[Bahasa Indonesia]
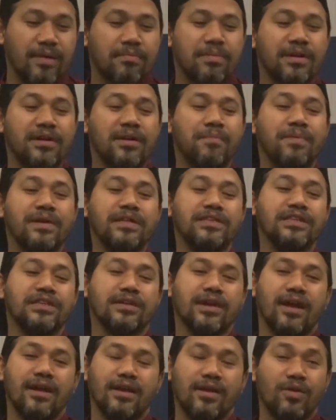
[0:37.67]

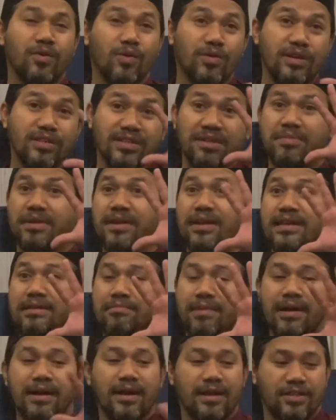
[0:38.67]
Mendefinisikan rukun Islam ada
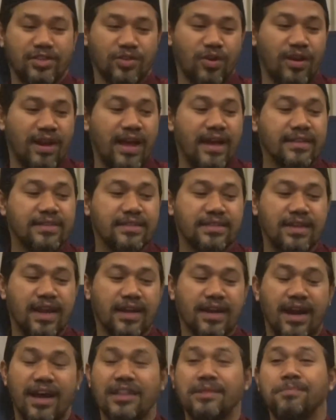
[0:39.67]
lima, sholat,
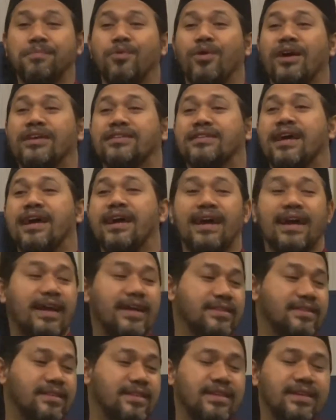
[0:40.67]
zakat, puasa,
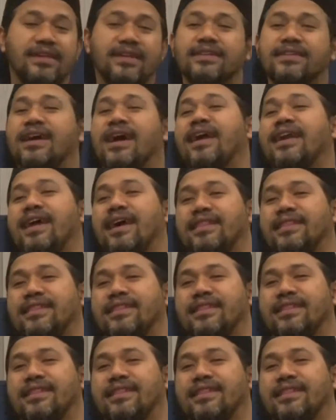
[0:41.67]
haji, sahadat.